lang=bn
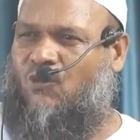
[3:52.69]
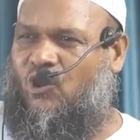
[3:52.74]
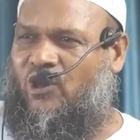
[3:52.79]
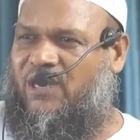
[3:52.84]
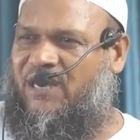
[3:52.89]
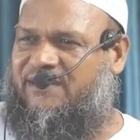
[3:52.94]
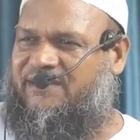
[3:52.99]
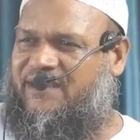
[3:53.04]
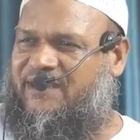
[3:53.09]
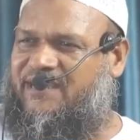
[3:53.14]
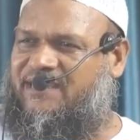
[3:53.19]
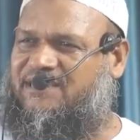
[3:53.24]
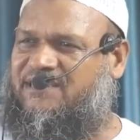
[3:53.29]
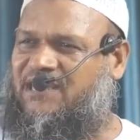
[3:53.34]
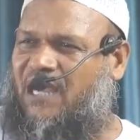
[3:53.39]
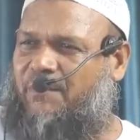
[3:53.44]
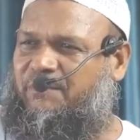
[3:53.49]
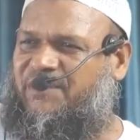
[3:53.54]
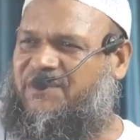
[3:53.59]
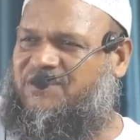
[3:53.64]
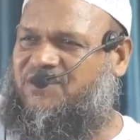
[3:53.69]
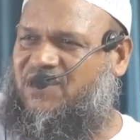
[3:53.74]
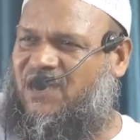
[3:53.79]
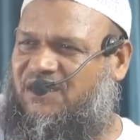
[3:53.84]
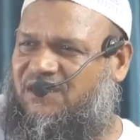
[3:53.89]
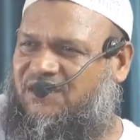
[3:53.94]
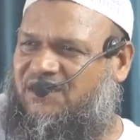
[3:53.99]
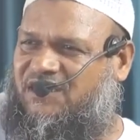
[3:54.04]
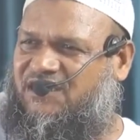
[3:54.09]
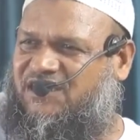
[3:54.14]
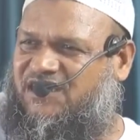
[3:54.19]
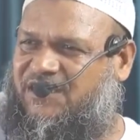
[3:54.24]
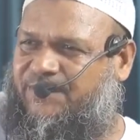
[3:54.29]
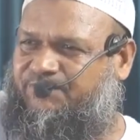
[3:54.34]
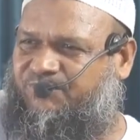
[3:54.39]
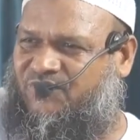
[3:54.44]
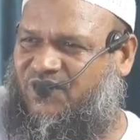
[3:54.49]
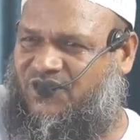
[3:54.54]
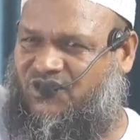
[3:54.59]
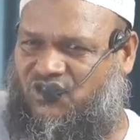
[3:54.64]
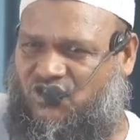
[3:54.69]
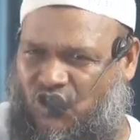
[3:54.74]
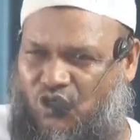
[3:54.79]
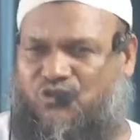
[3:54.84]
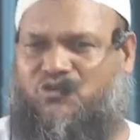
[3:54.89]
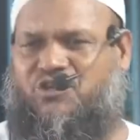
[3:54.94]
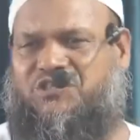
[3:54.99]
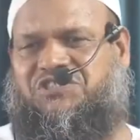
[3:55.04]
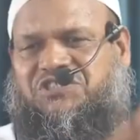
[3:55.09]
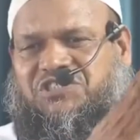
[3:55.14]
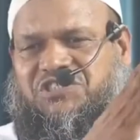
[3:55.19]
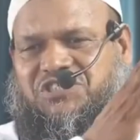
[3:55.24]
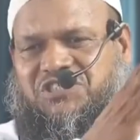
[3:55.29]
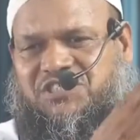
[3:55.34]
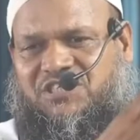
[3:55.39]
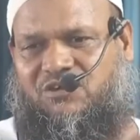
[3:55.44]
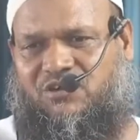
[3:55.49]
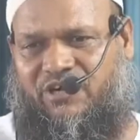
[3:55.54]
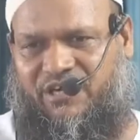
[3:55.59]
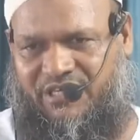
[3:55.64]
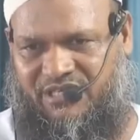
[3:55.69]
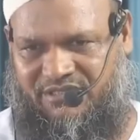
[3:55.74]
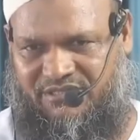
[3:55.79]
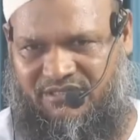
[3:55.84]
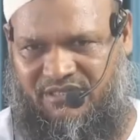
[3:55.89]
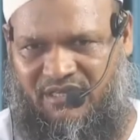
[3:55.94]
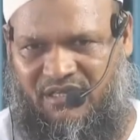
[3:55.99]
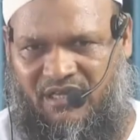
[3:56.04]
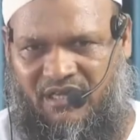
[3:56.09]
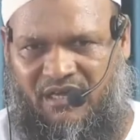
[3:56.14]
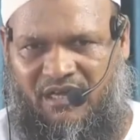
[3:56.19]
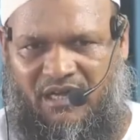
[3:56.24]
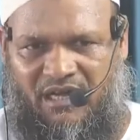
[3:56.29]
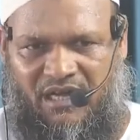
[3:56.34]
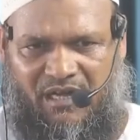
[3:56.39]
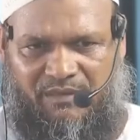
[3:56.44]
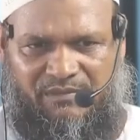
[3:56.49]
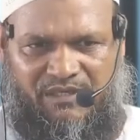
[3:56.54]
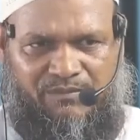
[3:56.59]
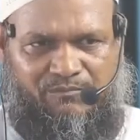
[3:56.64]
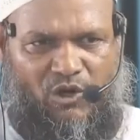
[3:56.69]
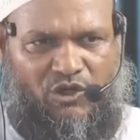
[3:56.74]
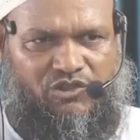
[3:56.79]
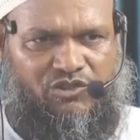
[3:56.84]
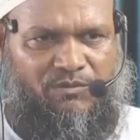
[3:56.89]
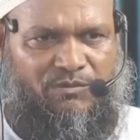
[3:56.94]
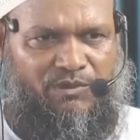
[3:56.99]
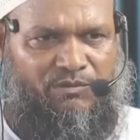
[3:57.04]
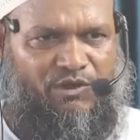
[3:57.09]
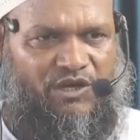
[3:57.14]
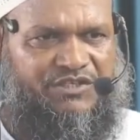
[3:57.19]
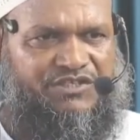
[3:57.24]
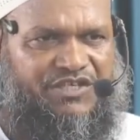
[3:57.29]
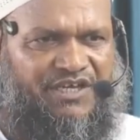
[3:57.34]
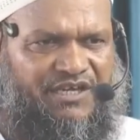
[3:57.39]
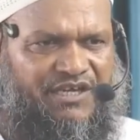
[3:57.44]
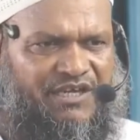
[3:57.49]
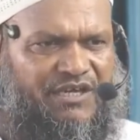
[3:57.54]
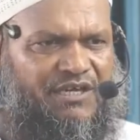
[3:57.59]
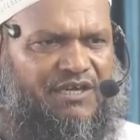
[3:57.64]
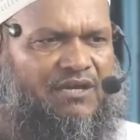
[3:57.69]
মহিলাদেরকে স্বামীর শান্তি তৃপ্তির জন্যই সৃষ্টি করা হয়েছে আমি বক্তব্য বলেছি